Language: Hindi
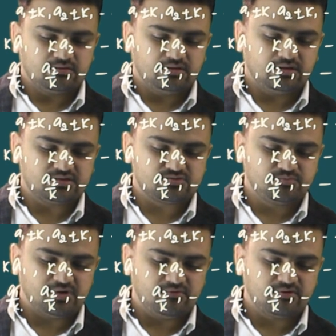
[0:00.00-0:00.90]
थ्री रेस
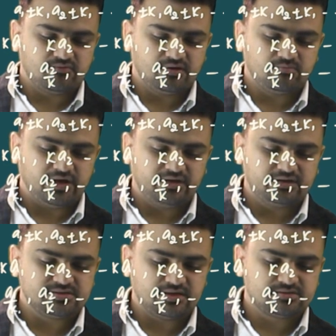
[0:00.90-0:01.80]
टू पावर वन
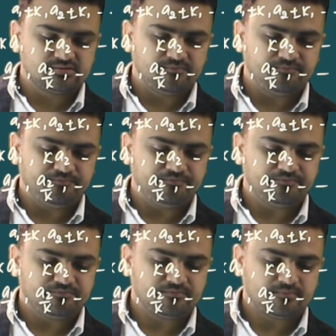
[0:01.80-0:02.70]
माइनस एक्स
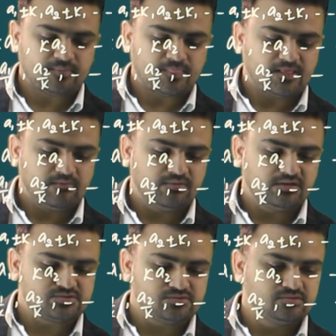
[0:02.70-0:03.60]

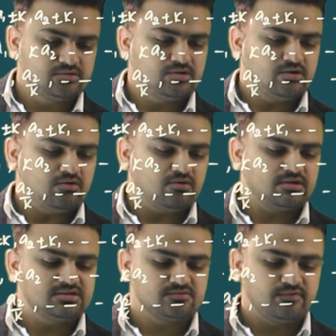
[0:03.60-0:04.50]
प्लस टू
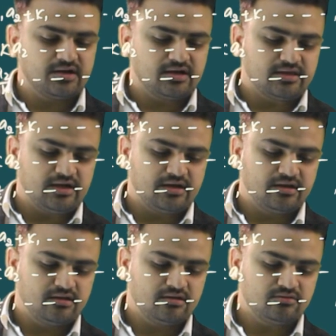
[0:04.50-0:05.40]
और इस वन का क्या
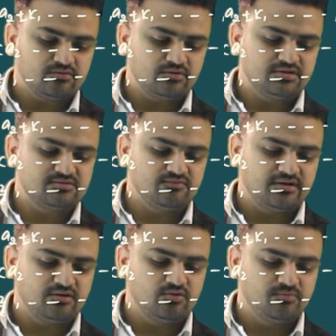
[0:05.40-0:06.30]
करें तो इस
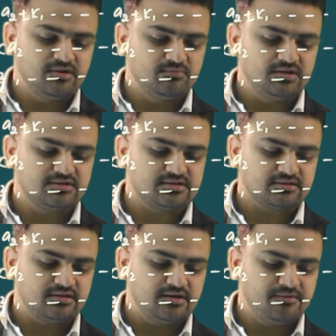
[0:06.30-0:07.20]
वन को भी हम लिख
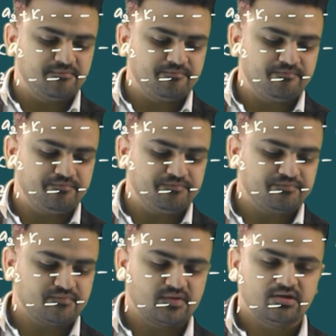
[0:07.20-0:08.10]
सकते हैं
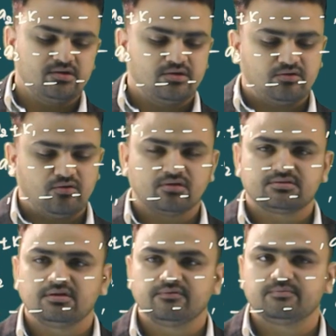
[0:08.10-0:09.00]
लॉग
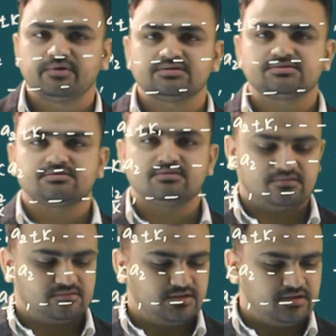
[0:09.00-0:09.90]
थ्री विद बेस
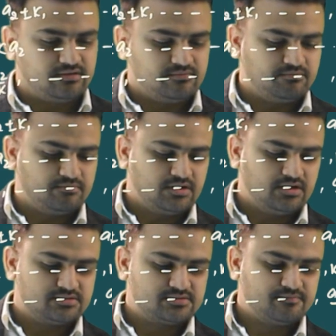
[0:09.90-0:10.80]
थ्री
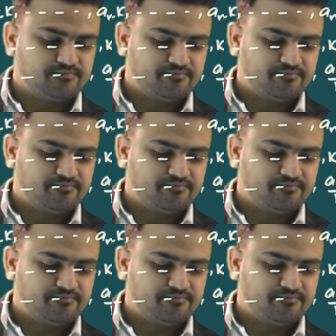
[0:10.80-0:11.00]
प्लस